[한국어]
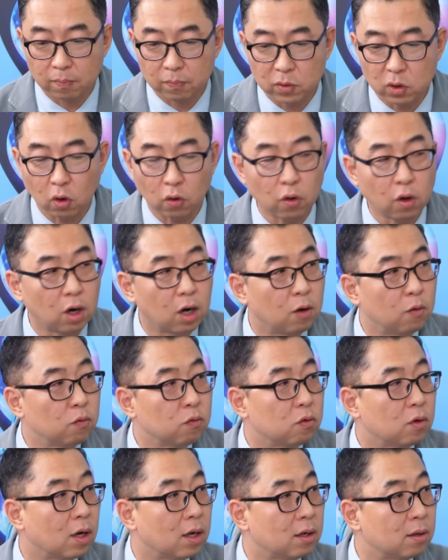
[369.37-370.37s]

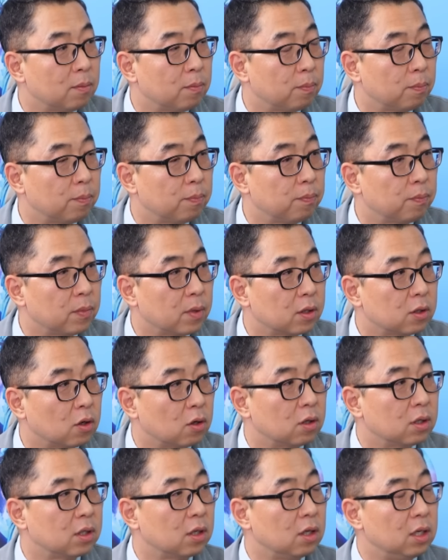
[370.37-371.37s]
턴어라운드 하는
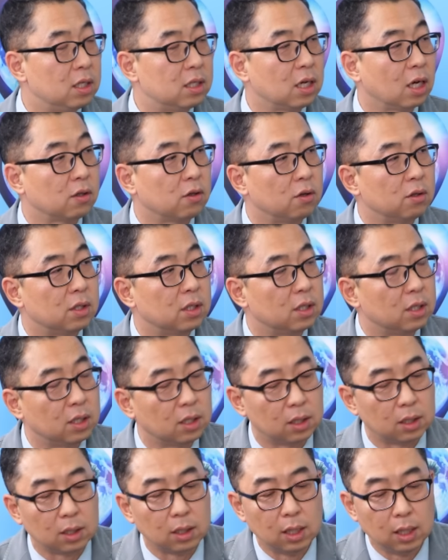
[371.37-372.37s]
저는 그래서 2차
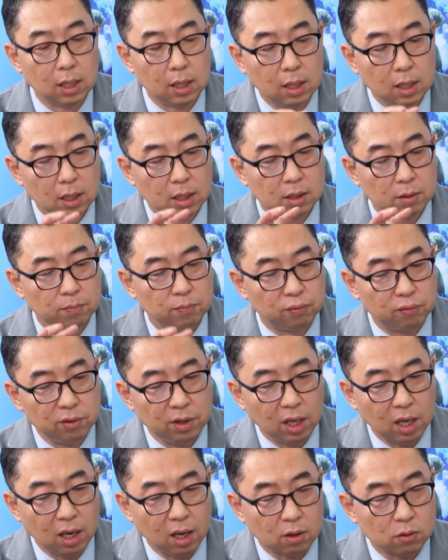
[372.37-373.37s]
전지는 이제
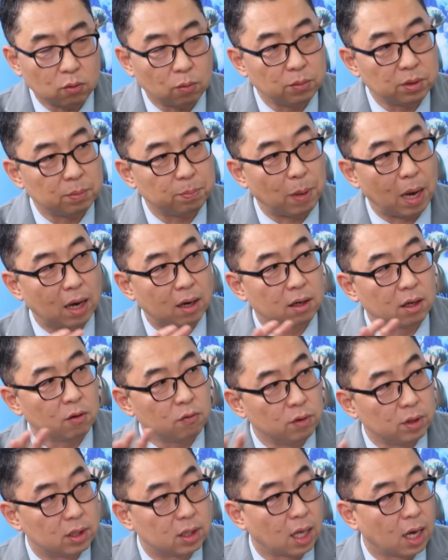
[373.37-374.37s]
분위기가 조금씩
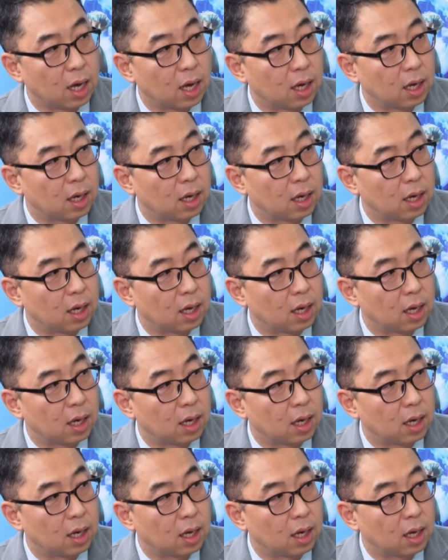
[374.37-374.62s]
바뀌고 있다.